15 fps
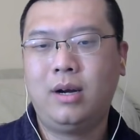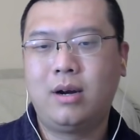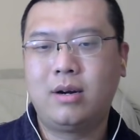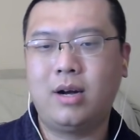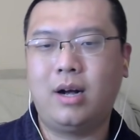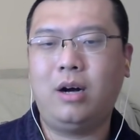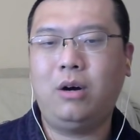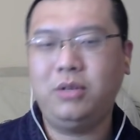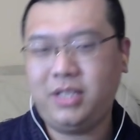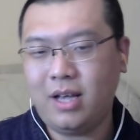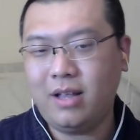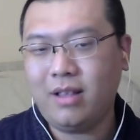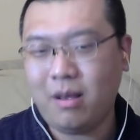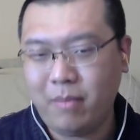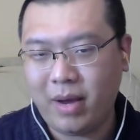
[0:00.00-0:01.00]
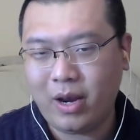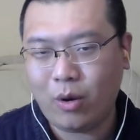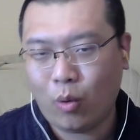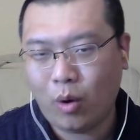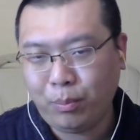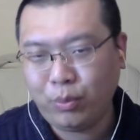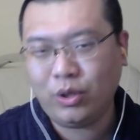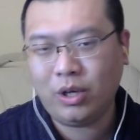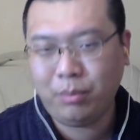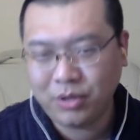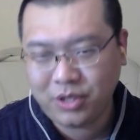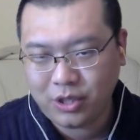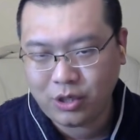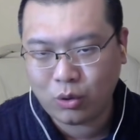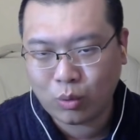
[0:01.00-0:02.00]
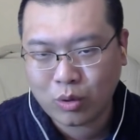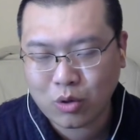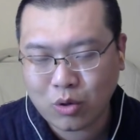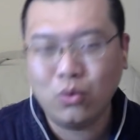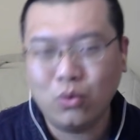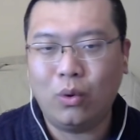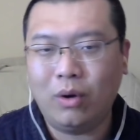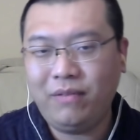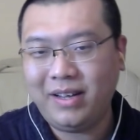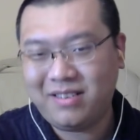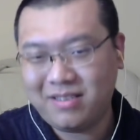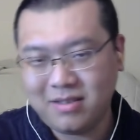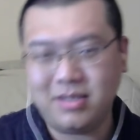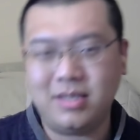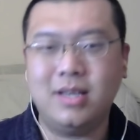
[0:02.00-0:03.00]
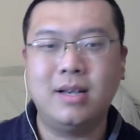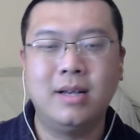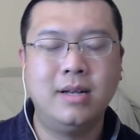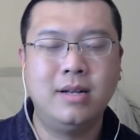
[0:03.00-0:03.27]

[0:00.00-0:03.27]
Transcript: 然后现在美国不得不求着中国为自己